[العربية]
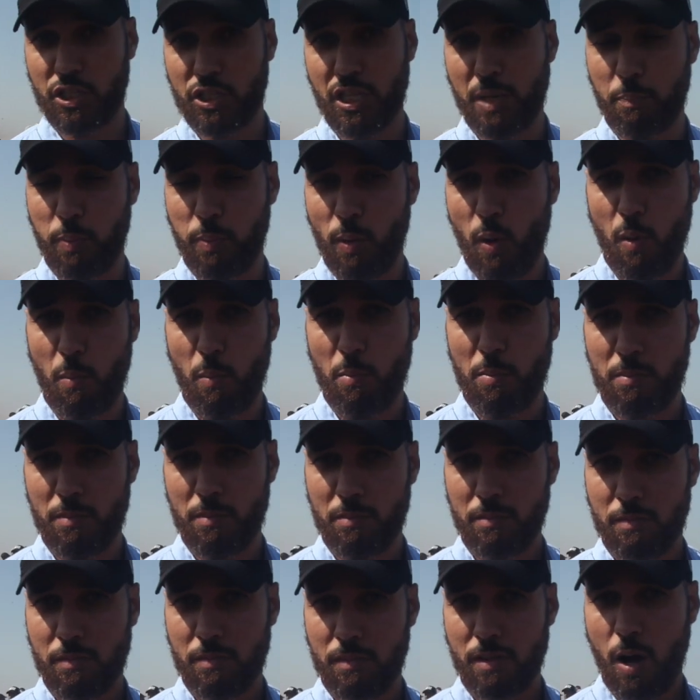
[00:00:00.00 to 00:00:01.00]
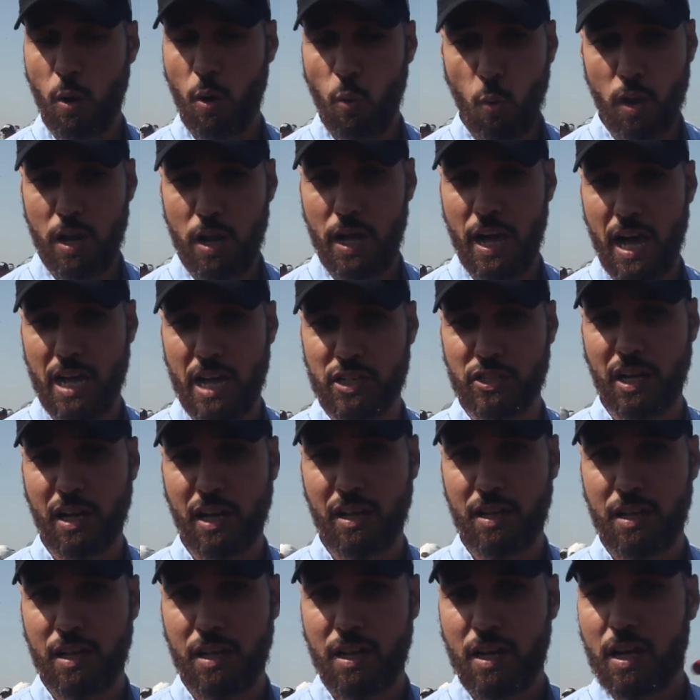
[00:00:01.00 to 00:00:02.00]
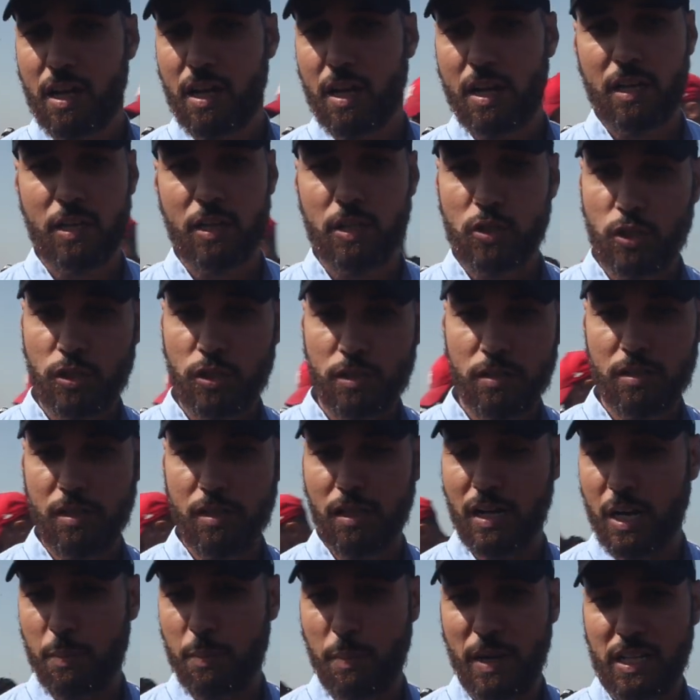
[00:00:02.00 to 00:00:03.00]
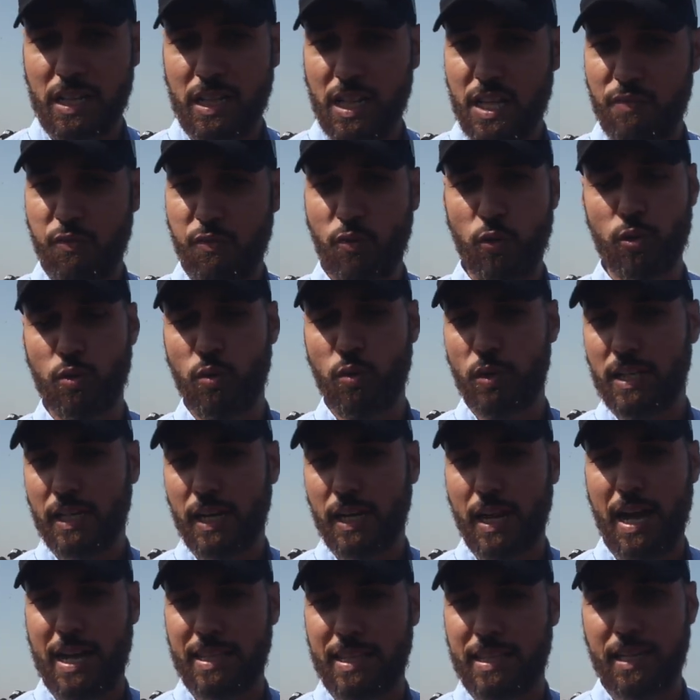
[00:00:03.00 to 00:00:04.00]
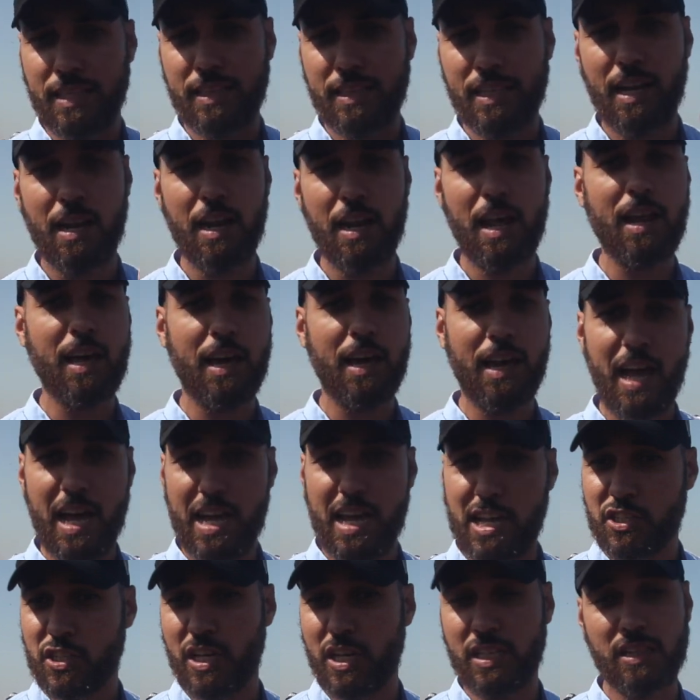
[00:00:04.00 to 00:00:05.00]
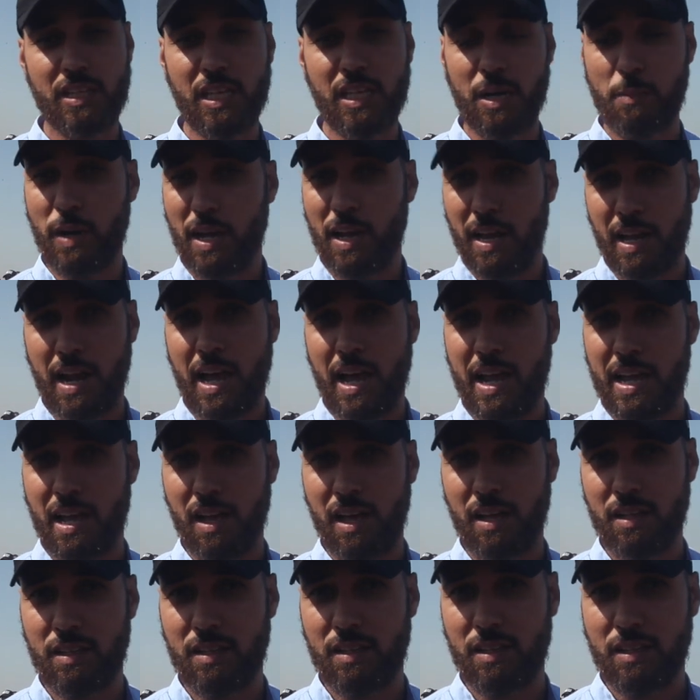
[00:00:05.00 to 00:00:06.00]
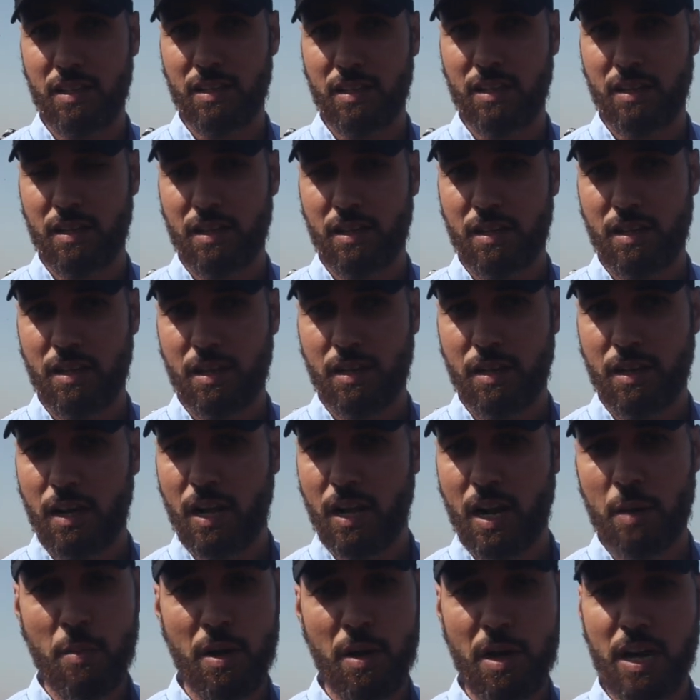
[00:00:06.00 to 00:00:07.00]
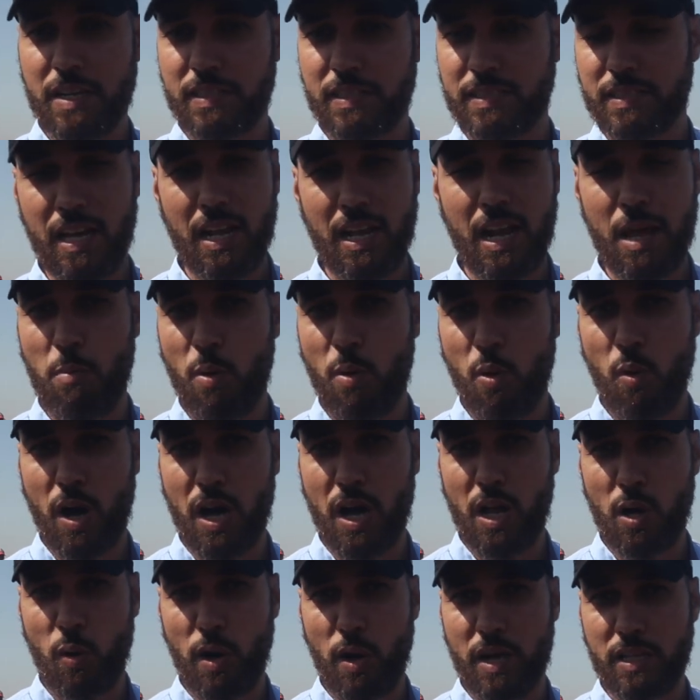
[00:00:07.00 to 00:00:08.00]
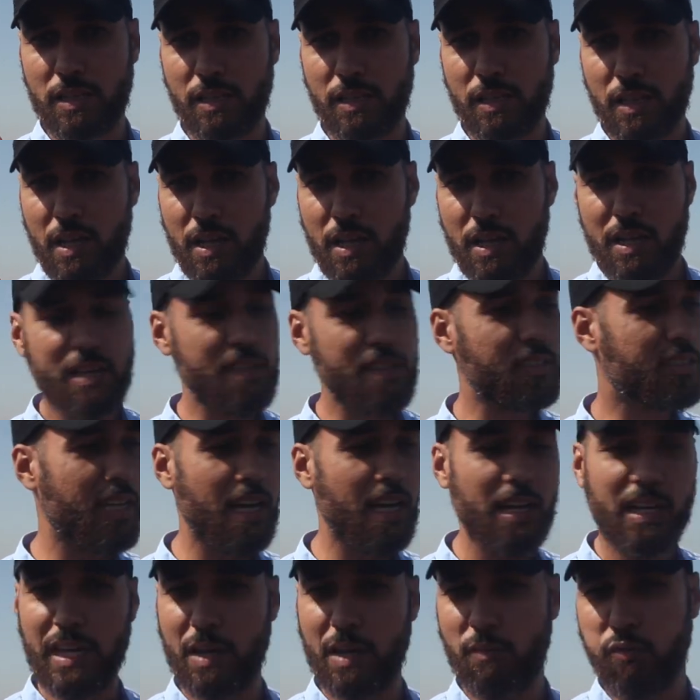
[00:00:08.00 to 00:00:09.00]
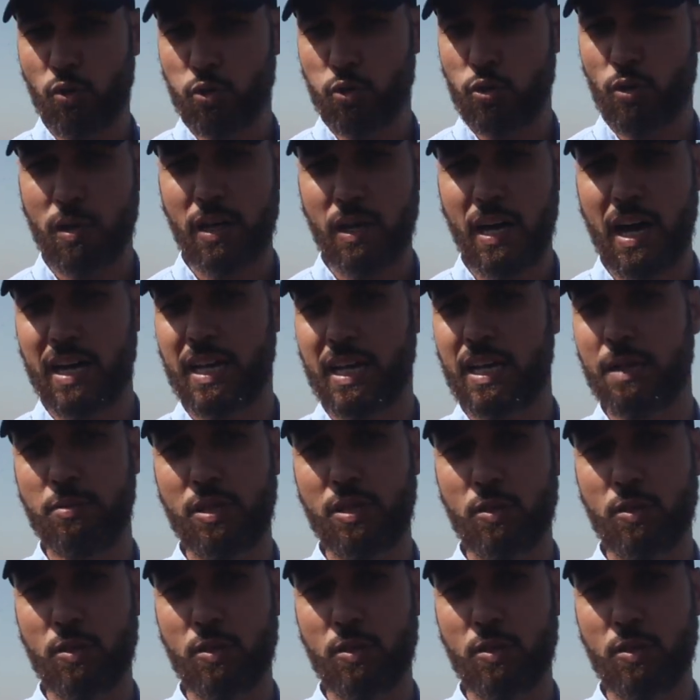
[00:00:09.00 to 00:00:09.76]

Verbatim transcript: ديبلوم اول حاجه ركبات لي فودنو هذيك القضيه ديال القرايه اش غدير بالقرايه راه ما رساله ما والو هذيك انسان كيفوتو الكار كيبدا